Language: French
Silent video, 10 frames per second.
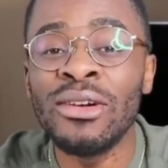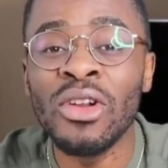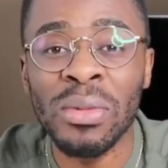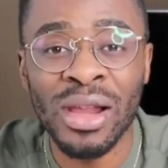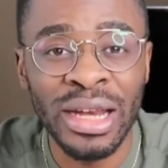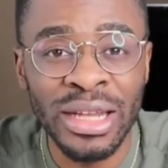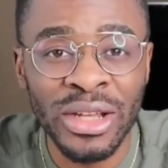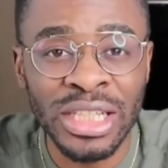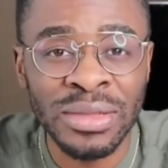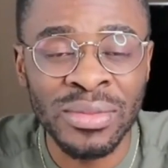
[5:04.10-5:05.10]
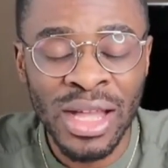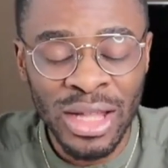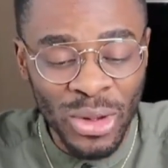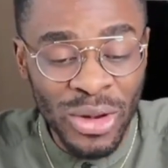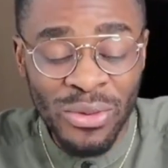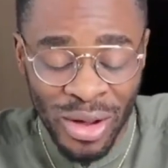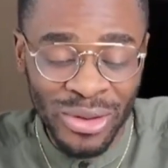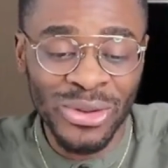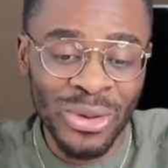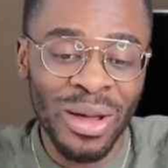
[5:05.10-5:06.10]
développent leur leadership. Donc, une fois
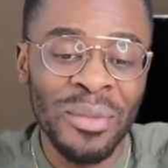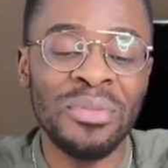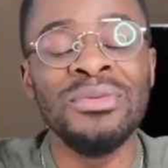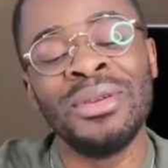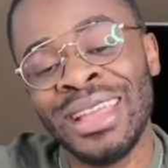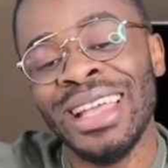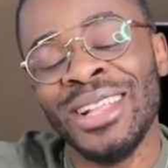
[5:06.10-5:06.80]
que tu auras pu